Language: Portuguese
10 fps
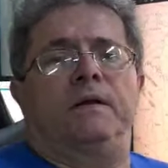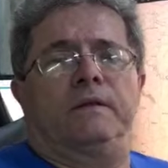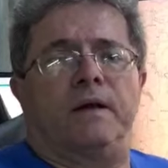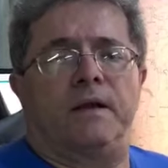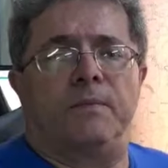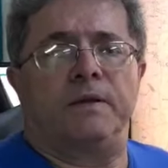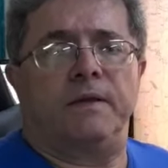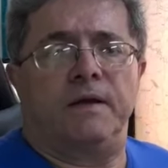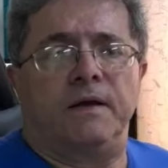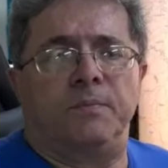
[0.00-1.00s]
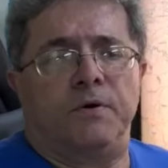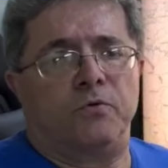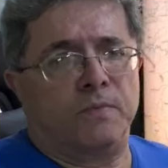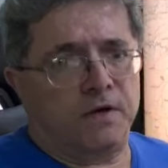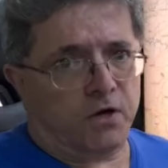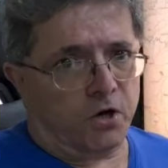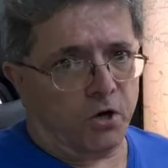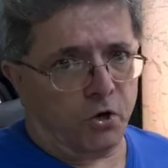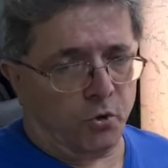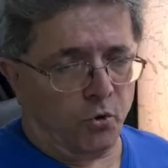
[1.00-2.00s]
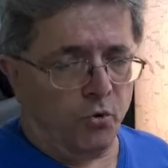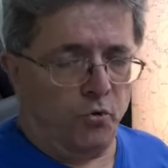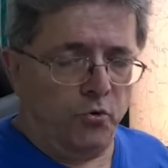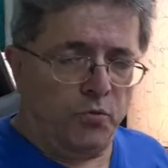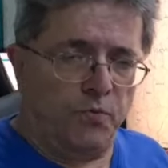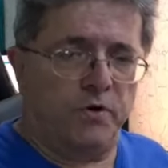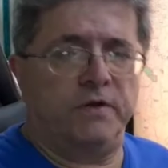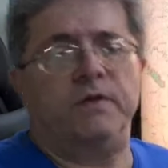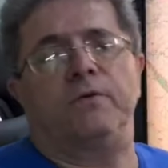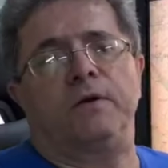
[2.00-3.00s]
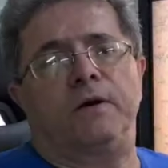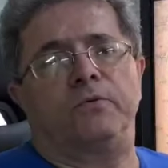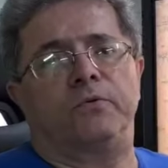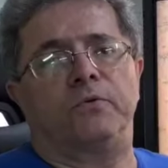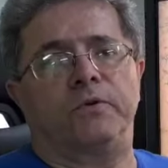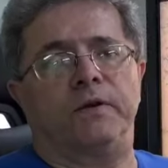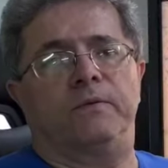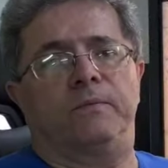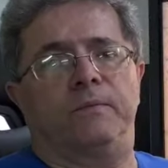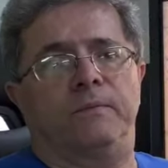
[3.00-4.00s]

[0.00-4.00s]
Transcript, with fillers: Da Climaterra para o Marcou no Esporte, Ronaldo Coutinho.